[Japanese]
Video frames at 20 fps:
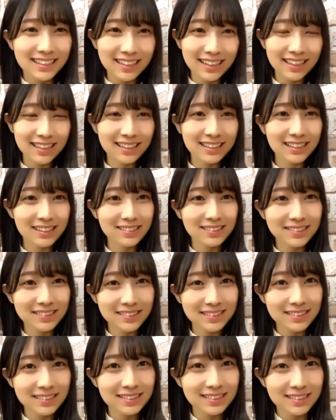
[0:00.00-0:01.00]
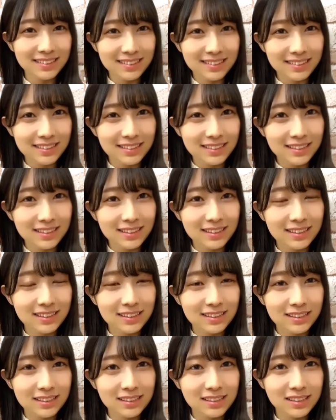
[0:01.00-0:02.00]
会議を
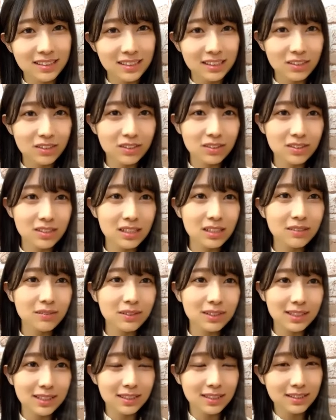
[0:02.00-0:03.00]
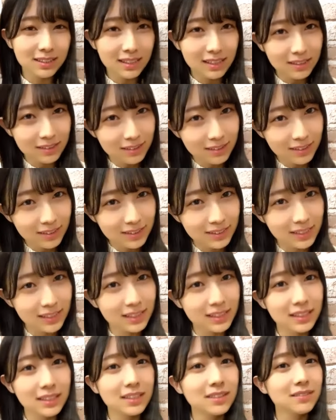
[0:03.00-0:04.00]
していろいろ調べたりしてるので是
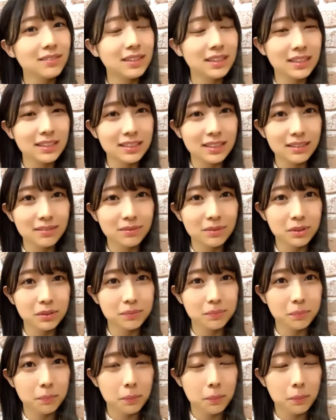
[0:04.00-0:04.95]
非皆さんも